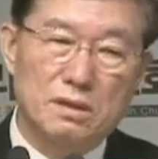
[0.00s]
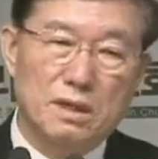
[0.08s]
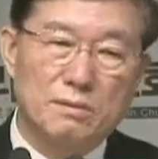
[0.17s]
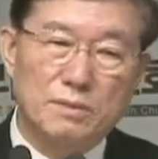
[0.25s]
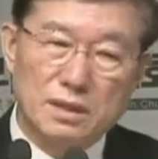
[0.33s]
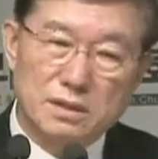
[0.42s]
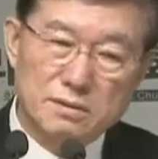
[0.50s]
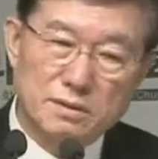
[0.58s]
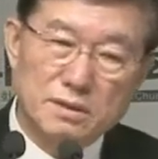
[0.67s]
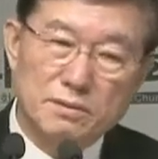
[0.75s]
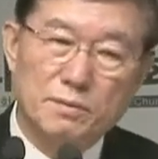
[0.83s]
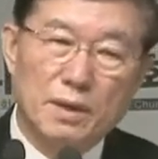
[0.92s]
가만히
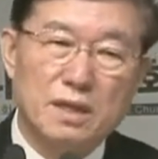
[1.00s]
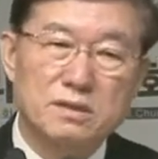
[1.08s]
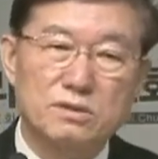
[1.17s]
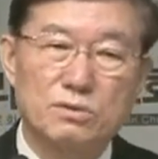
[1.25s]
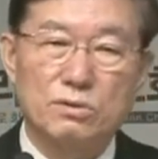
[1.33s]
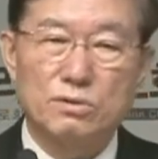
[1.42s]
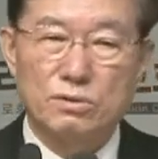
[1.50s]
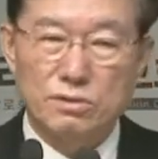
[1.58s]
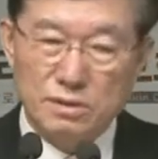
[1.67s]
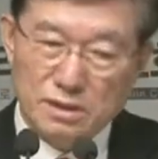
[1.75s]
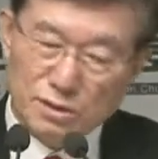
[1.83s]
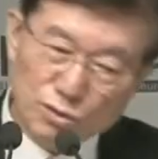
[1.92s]
있으면 힘이 빠지고
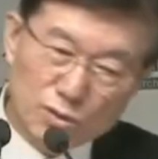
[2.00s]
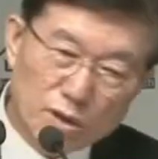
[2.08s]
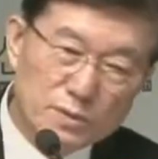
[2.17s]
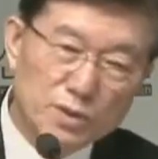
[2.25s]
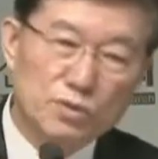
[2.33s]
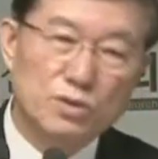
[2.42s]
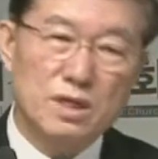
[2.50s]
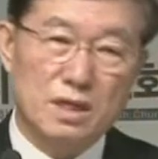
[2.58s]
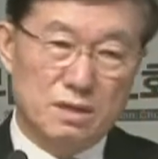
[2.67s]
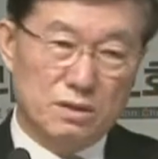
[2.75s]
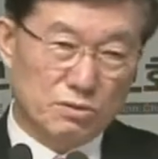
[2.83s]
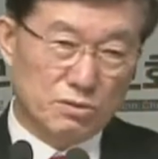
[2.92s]
그래 또 하면 또
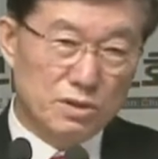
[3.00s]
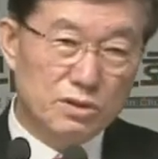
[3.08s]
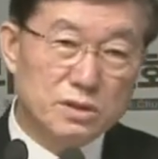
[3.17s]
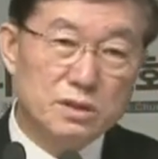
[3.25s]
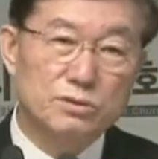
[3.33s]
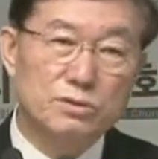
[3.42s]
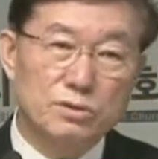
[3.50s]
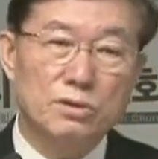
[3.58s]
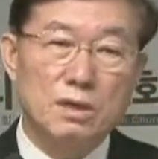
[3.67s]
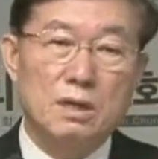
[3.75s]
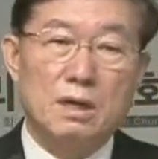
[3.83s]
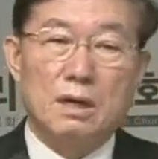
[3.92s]
생기고 이런 식으로